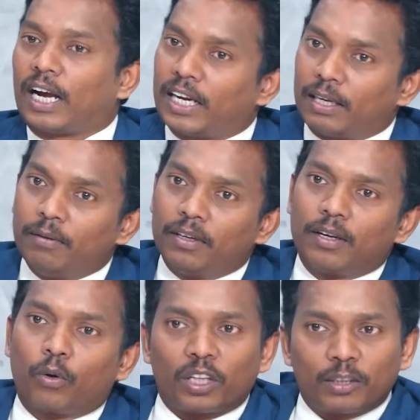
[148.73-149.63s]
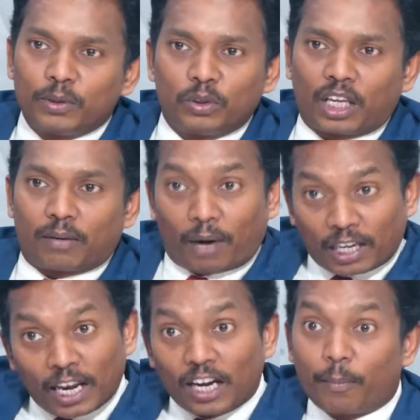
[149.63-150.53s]
కానీ కొంతమంది ఉంటారు
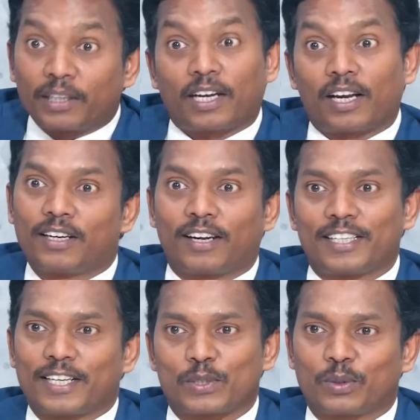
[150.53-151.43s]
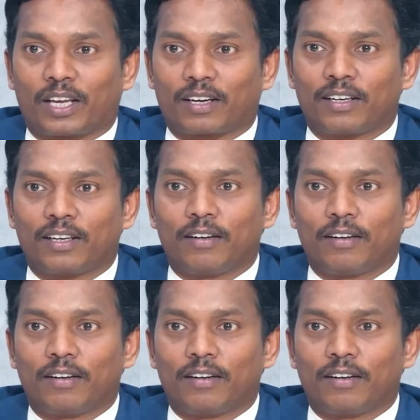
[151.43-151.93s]
మనలాగా బతకాలని ట్రై చేస్తుంటారు